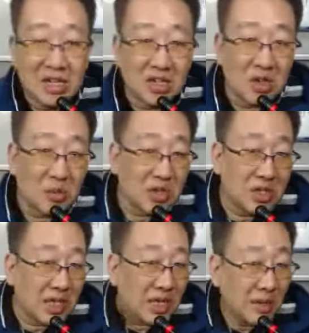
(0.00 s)
그런
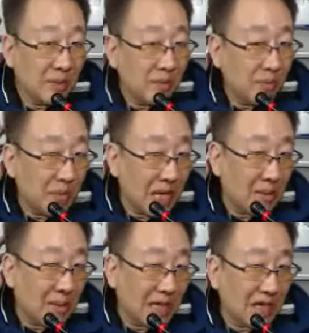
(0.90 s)
어플들이 많이
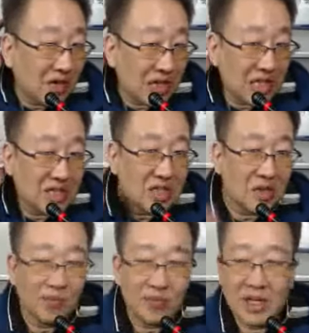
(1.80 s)
많이 있는 것 같아서
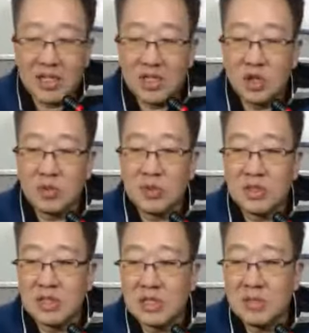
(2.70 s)

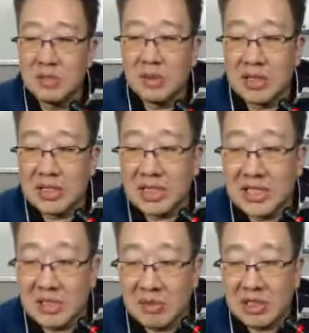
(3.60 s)
요즘 심심할 때 사진
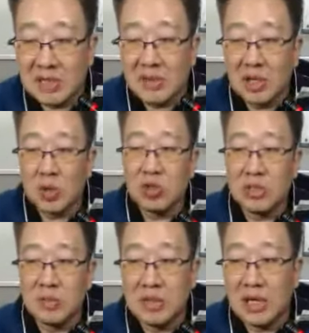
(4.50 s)
찍으면서 재밌게 놀고
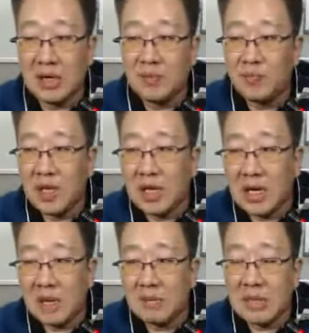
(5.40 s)
있습니다.
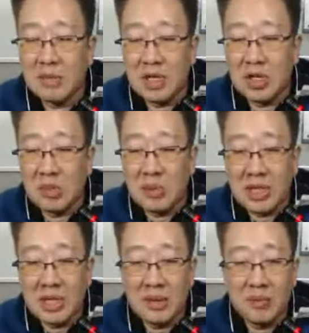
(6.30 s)
감사합니다, 연합회님.